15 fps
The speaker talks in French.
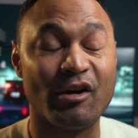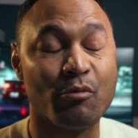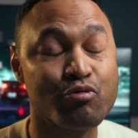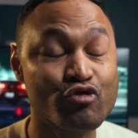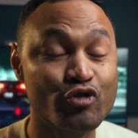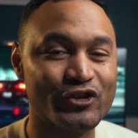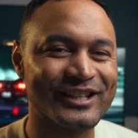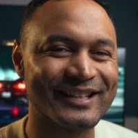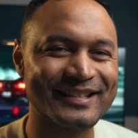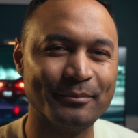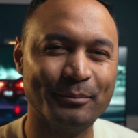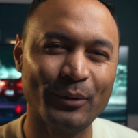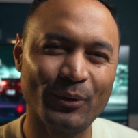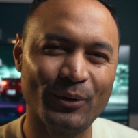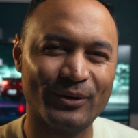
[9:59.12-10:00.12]
Et en plus de ça,
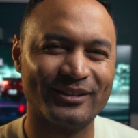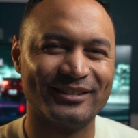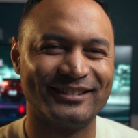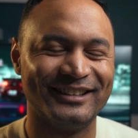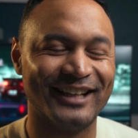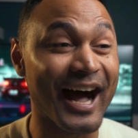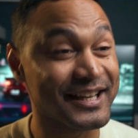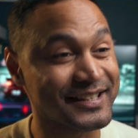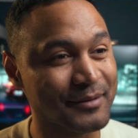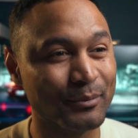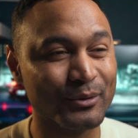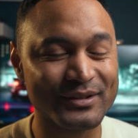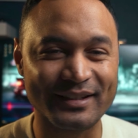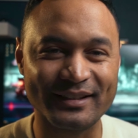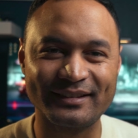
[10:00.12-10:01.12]
c'est beau. Ah c'est
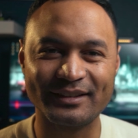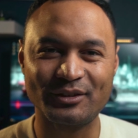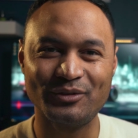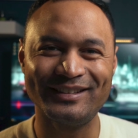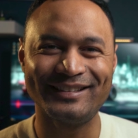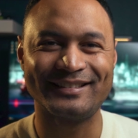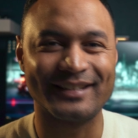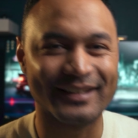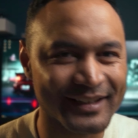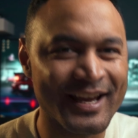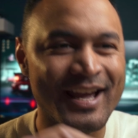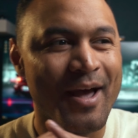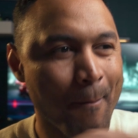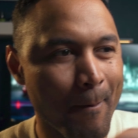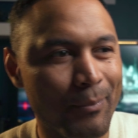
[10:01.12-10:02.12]
beau, c'est tuning, c'est
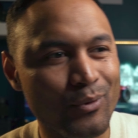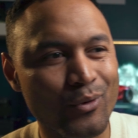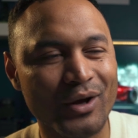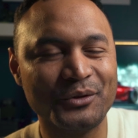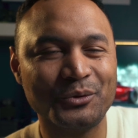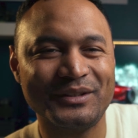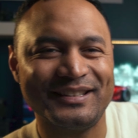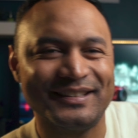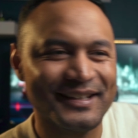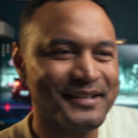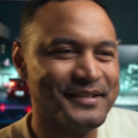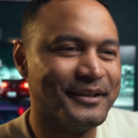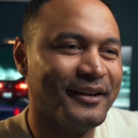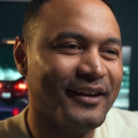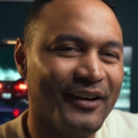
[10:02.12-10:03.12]
bleu
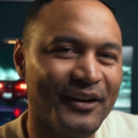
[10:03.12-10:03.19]
anodisé,